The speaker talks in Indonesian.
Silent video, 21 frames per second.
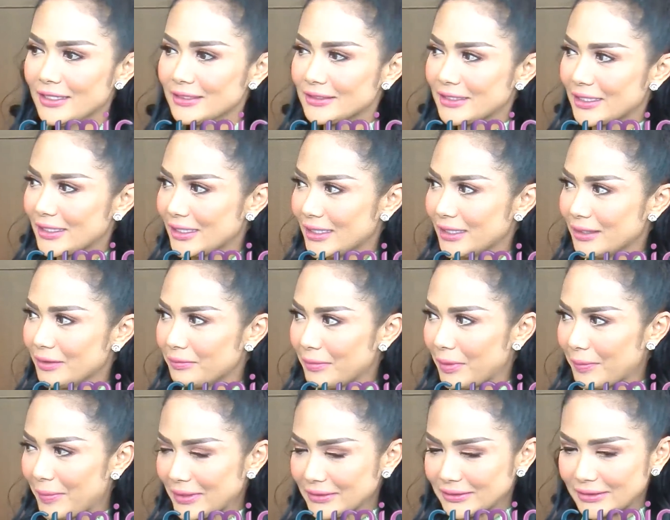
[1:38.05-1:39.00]
Jadi
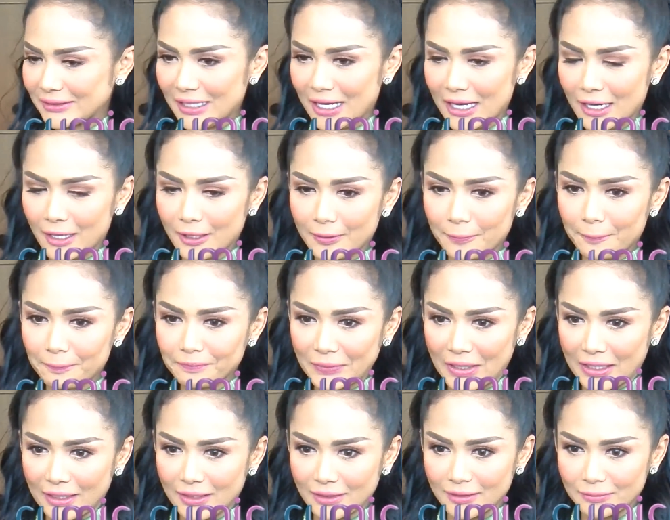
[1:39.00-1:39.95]
memang sedang
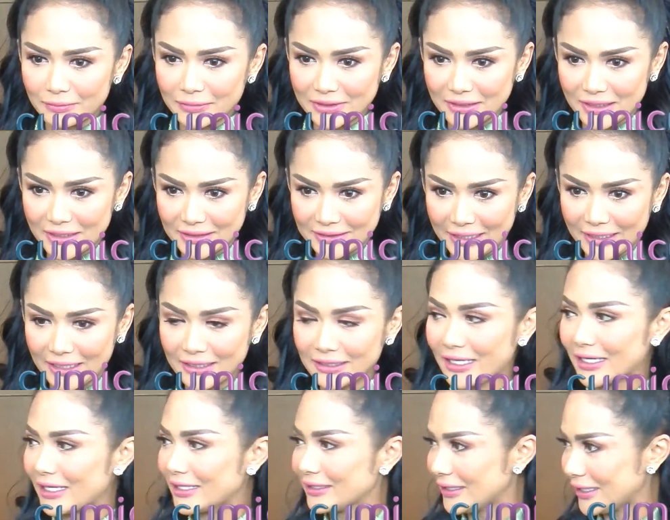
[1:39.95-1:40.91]
eh, menyelesaikan
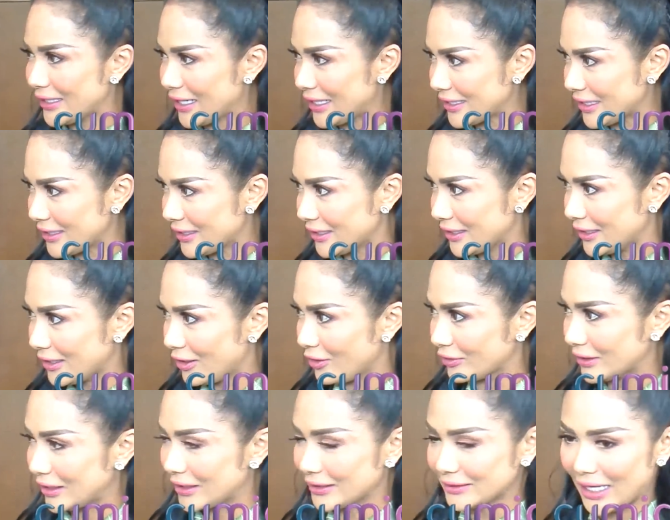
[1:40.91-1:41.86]
karantinanya di
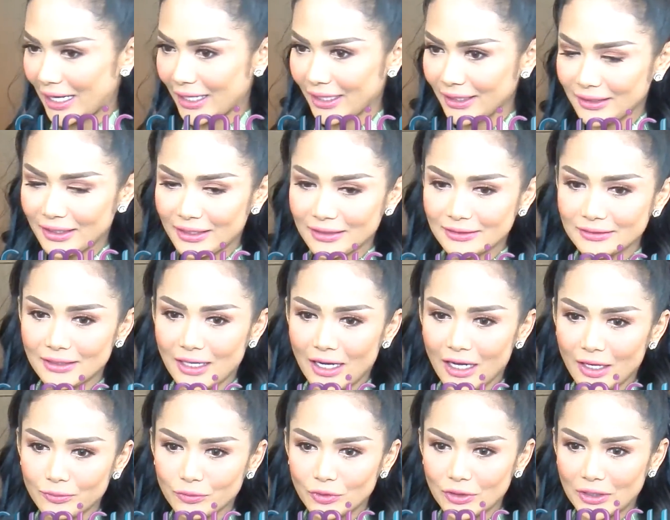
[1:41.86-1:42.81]
Hotel Sahid dan
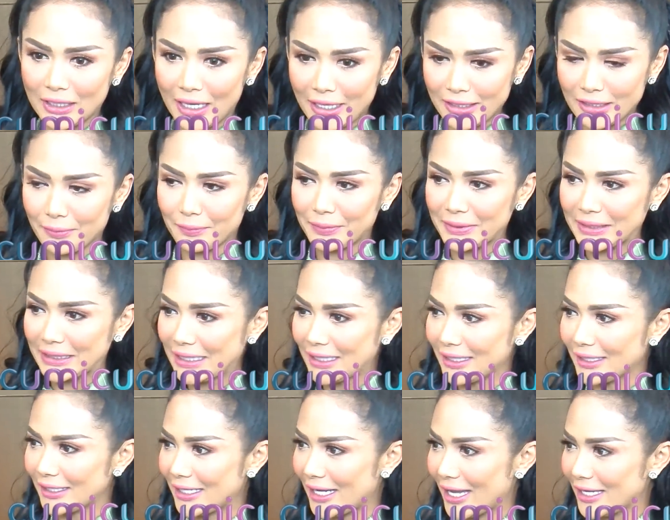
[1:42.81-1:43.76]
alhamdulillah yang
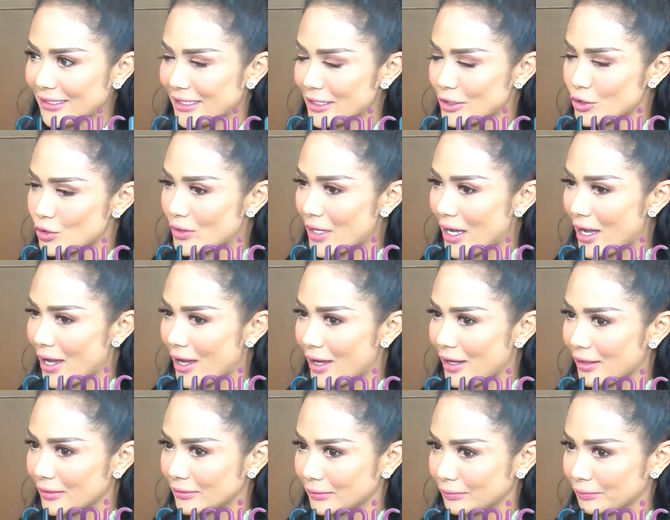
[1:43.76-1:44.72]
penting dianya juga